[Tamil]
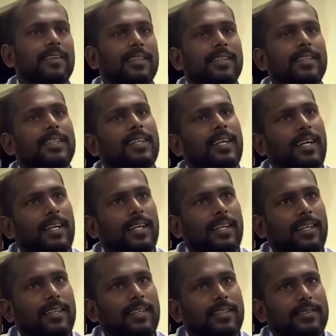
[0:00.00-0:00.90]
வந்து
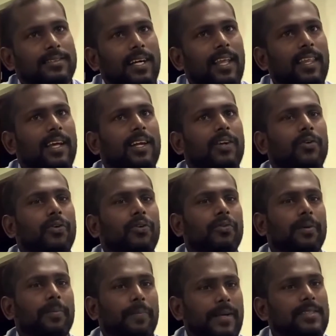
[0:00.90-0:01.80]
சாதாரண
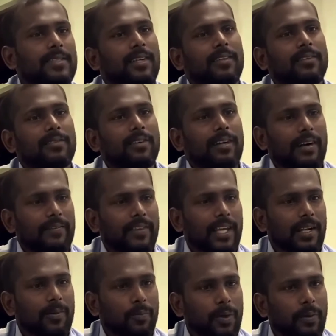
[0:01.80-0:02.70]
ஒருவர் பேசுகிறதுக்கும்
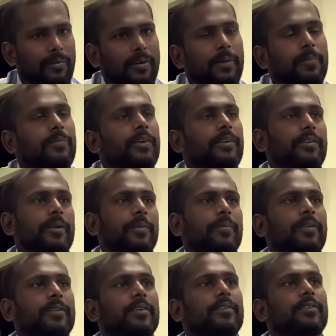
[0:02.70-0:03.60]
கவிதைகள் மூலியம் விழிப்புணர்வு
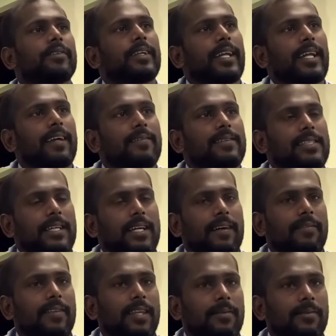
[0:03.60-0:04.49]
ஏற்படுத்துறதுக்கும் நிறைய
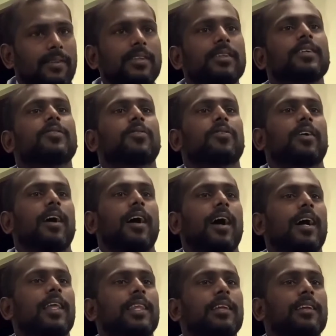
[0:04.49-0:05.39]
விஷயம் கவிதை வந்து ஒரு
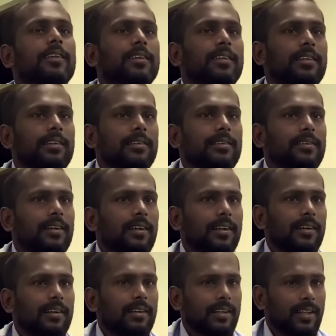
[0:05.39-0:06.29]
காதல்
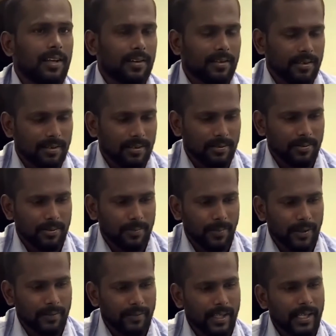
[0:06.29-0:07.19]
அதாவது
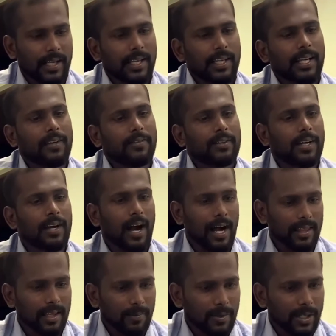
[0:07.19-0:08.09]
ஒரு பல்வேறு இளைஞர்கள் வந்து
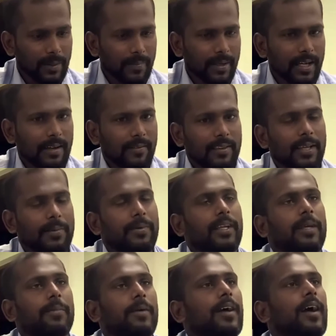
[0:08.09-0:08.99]
காதல் மட்டுமே கவிதை
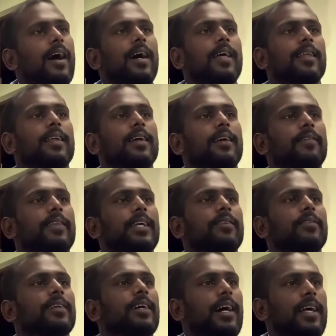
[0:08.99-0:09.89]
அப்படின்னு காதல்
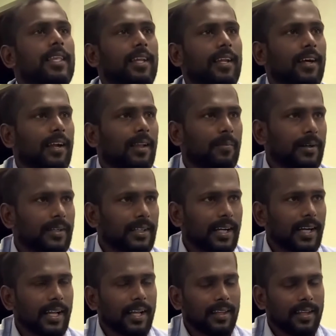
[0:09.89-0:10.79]
கவிதைகள் வந்து காதலுக்கான
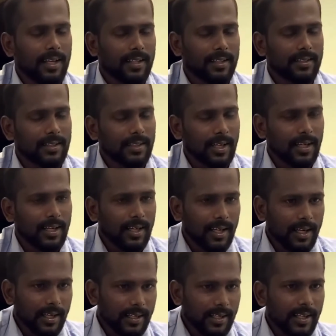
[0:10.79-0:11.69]
மட்டும் கிடையாது அது
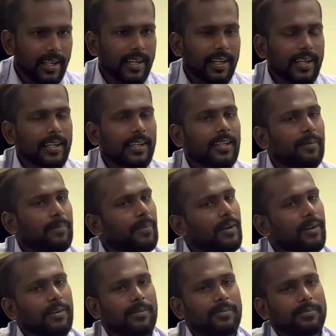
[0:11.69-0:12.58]
இயற்கை
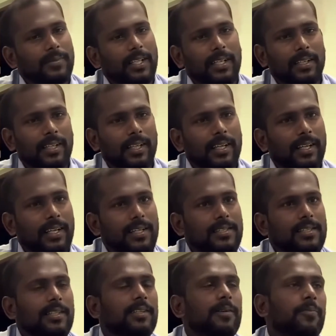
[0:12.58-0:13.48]
பறக்கும்
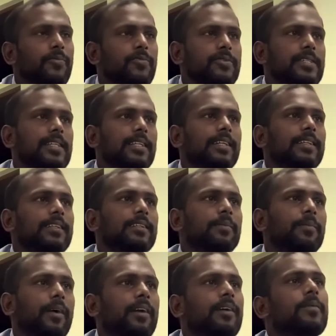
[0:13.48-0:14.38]
இயற்கை சின்ன
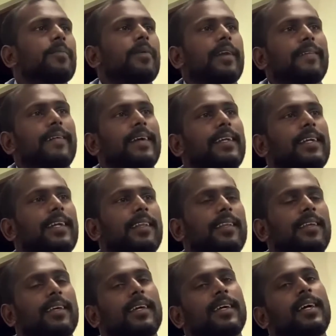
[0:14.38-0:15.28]
பூச்சியிலேருந்து பறக்கும்
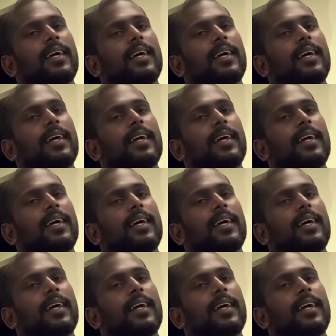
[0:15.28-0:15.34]
பறவையிலேருந்து